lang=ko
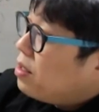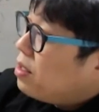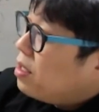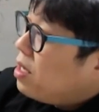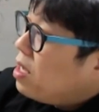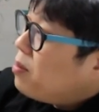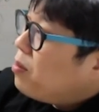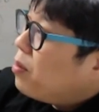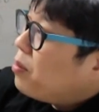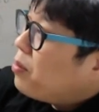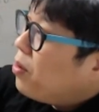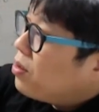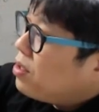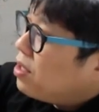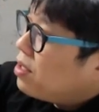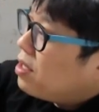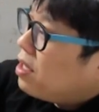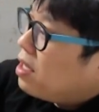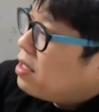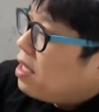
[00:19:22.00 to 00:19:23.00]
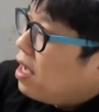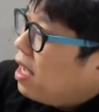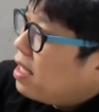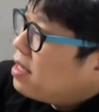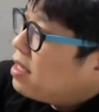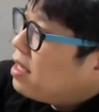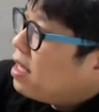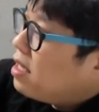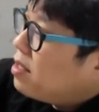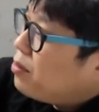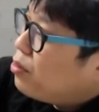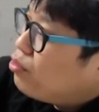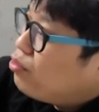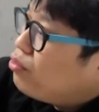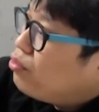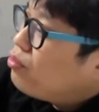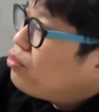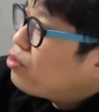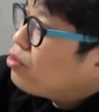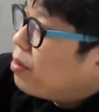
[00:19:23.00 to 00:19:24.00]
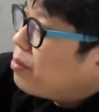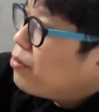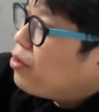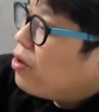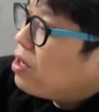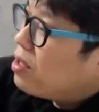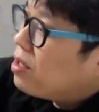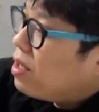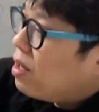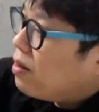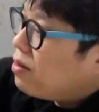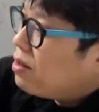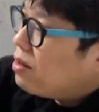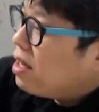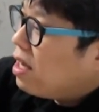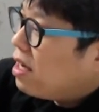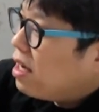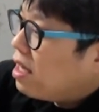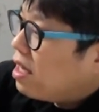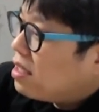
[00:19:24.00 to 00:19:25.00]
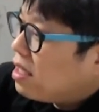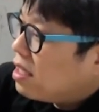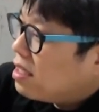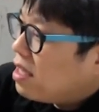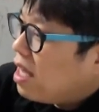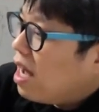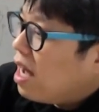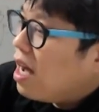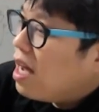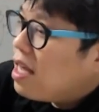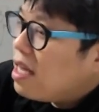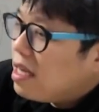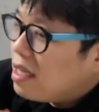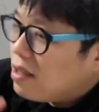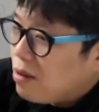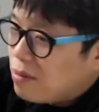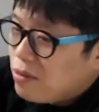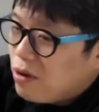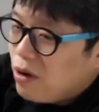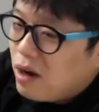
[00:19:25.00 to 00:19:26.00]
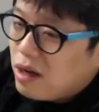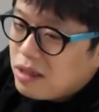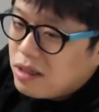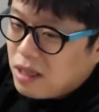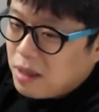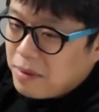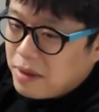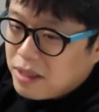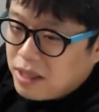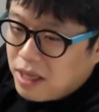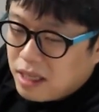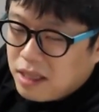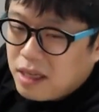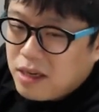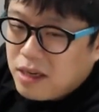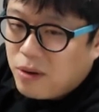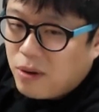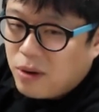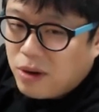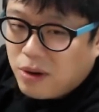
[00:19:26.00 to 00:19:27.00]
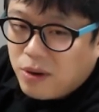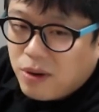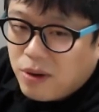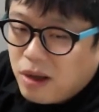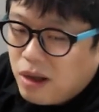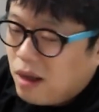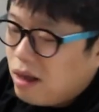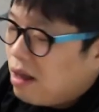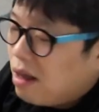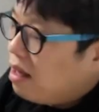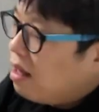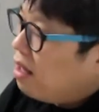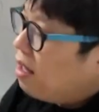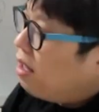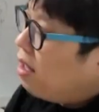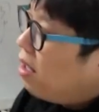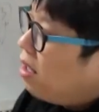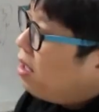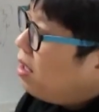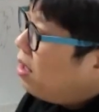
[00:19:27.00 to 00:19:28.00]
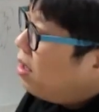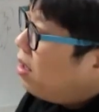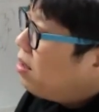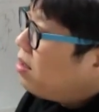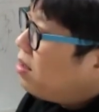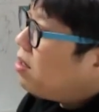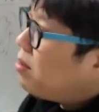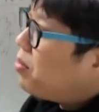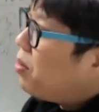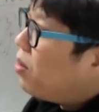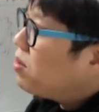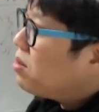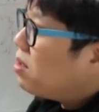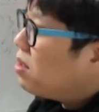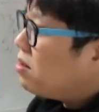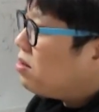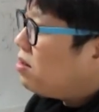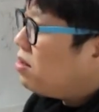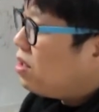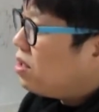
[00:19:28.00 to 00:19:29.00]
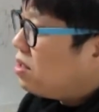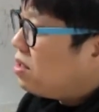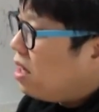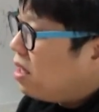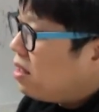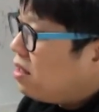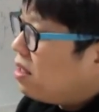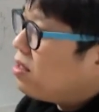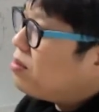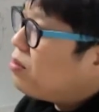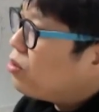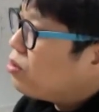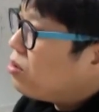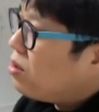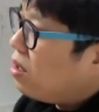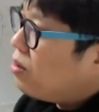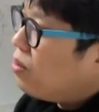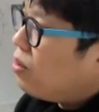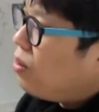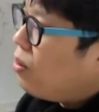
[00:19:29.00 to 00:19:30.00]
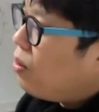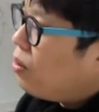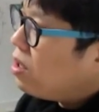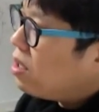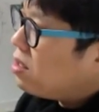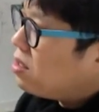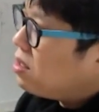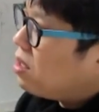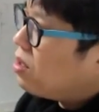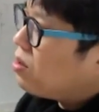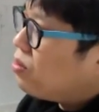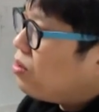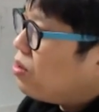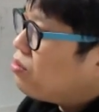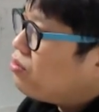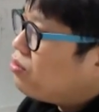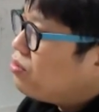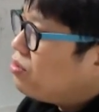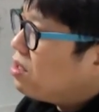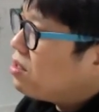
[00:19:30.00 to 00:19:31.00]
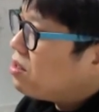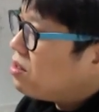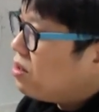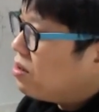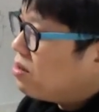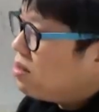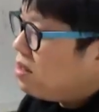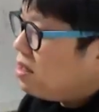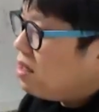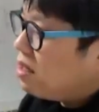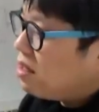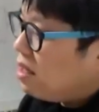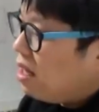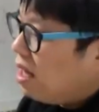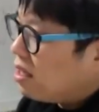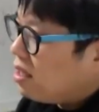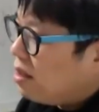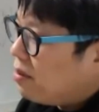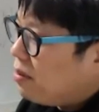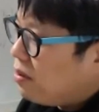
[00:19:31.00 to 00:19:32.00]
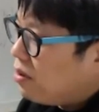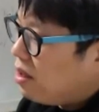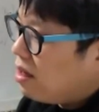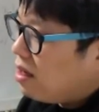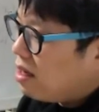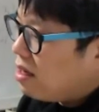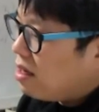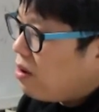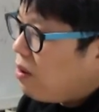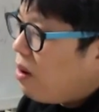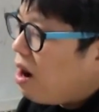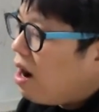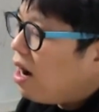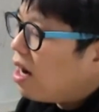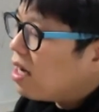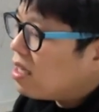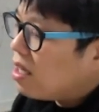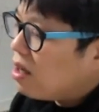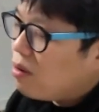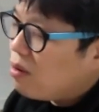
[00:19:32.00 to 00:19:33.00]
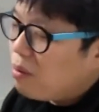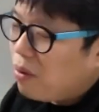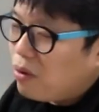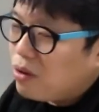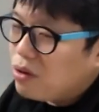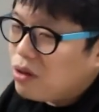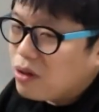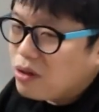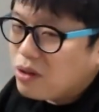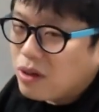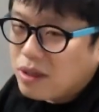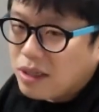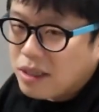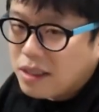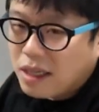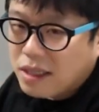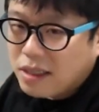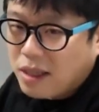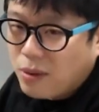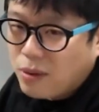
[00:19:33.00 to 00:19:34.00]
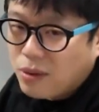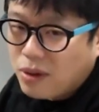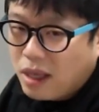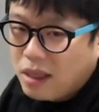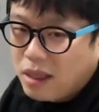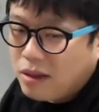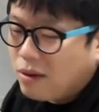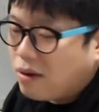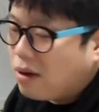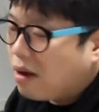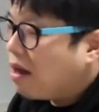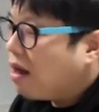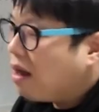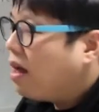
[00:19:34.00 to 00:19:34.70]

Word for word: 일본 병사들한테 한 달이면 중국 점령한다고 이렇게 얘기했는데 상하이 점령하는 데만 세 달이 걸린 거야. 그러니까 병사들이 제대를 못하고 오랜 시간 동안 군대에서 전쟁하다 보니까 이게 화가 나고 폭력적인 상태로 돼 있는 거예요.